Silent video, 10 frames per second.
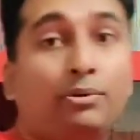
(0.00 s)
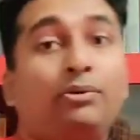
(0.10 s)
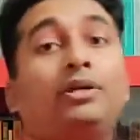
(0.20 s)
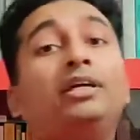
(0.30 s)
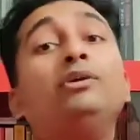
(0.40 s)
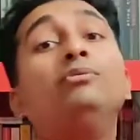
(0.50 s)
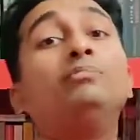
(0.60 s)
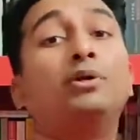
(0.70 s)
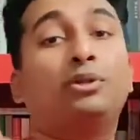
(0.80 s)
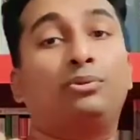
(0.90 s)
আবার নোটটাকে
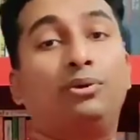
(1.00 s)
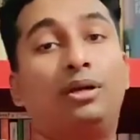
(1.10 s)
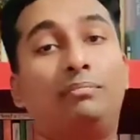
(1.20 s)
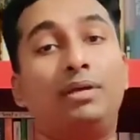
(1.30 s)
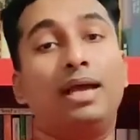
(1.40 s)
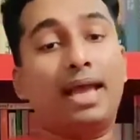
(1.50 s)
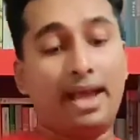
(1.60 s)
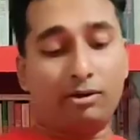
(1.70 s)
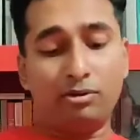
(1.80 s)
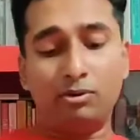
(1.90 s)
উপরে তুললাম
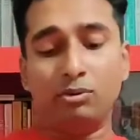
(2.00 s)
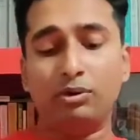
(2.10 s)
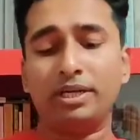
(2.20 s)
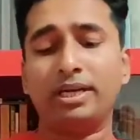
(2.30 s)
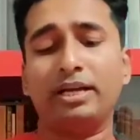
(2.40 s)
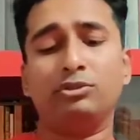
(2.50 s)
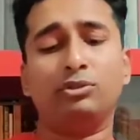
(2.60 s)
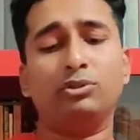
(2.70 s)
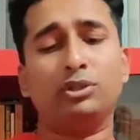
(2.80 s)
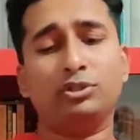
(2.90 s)
এখন নোটের গায়ে
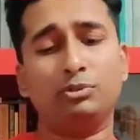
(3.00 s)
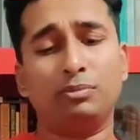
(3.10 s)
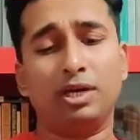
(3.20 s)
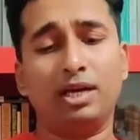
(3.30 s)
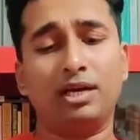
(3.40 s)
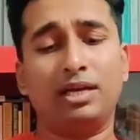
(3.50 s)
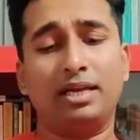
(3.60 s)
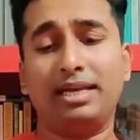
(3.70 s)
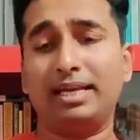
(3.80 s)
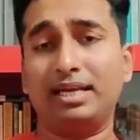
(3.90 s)
যদিও কিছু ময়লা
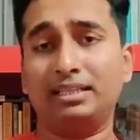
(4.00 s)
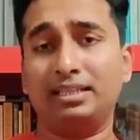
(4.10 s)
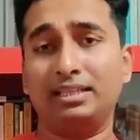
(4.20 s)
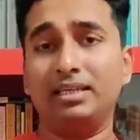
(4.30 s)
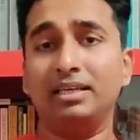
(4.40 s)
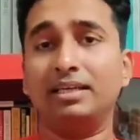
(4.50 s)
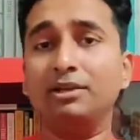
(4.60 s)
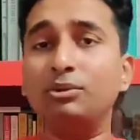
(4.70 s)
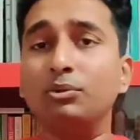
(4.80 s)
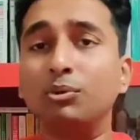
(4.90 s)
লেগে আছে
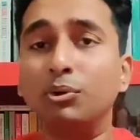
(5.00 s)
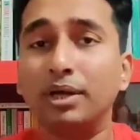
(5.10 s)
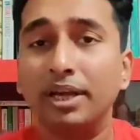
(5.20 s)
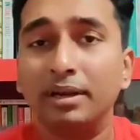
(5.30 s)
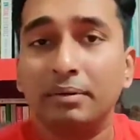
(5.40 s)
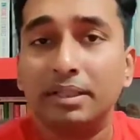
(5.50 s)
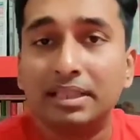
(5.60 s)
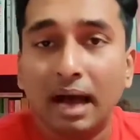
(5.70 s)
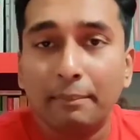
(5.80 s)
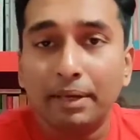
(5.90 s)
কিন্তু নোটের
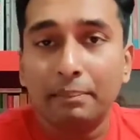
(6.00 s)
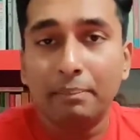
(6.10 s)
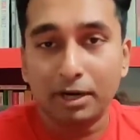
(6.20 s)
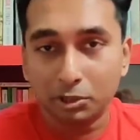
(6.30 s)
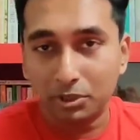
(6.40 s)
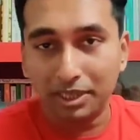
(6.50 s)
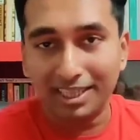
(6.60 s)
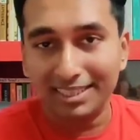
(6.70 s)
দাম কি পাঁচশো